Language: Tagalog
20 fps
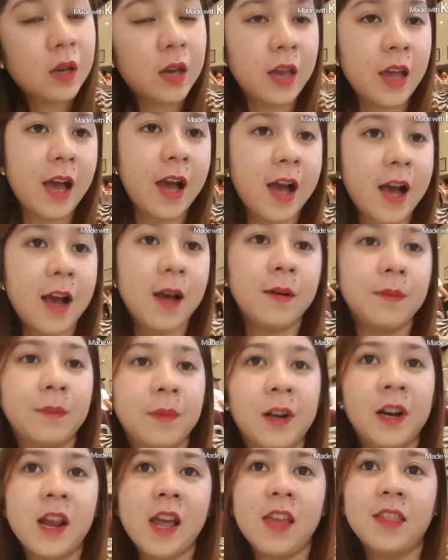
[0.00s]
Kaya,
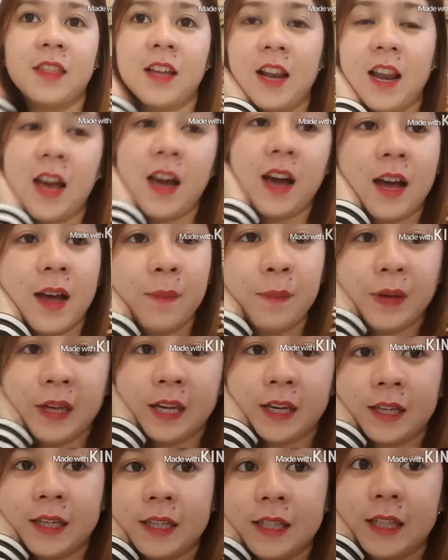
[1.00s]
merienda lang
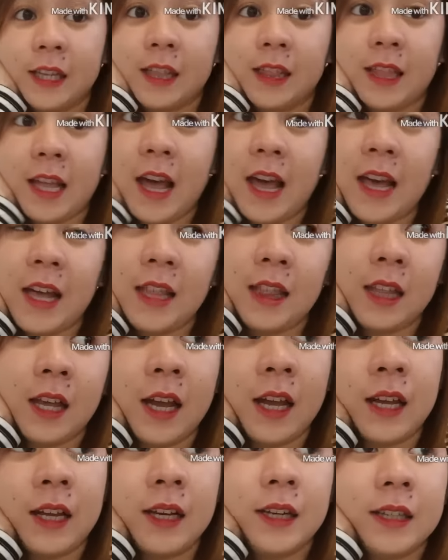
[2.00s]
kami ni
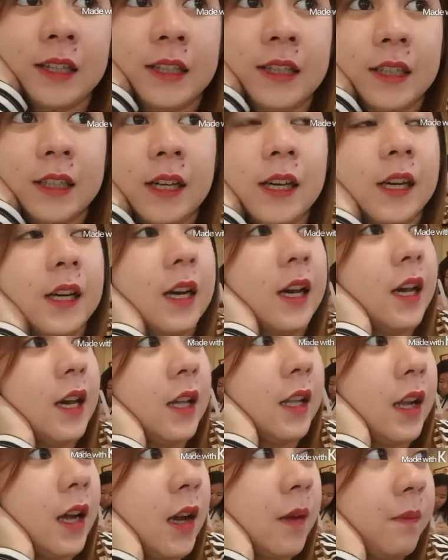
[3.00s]
Tata.
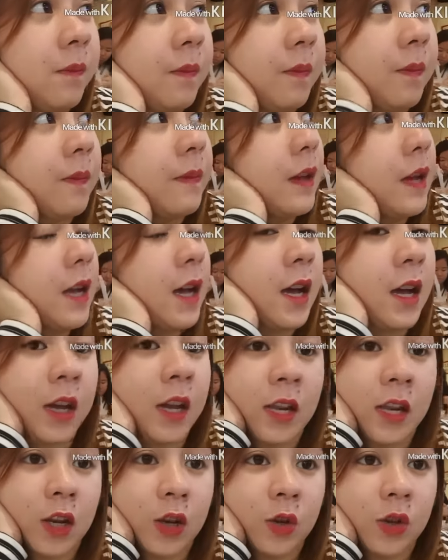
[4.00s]
And ang ang
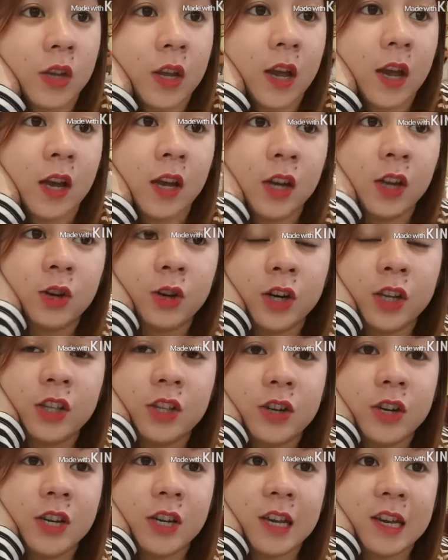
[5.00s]
inano niya, ang
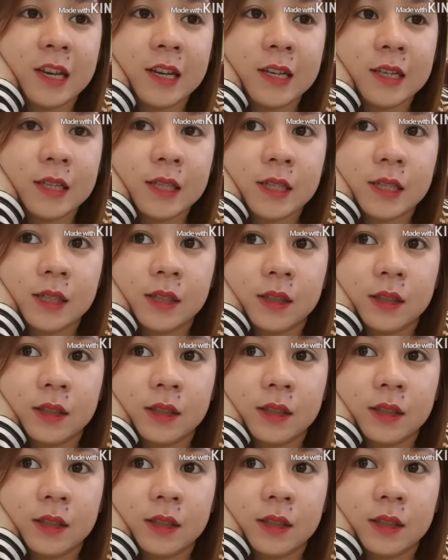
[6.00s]
in-order niya is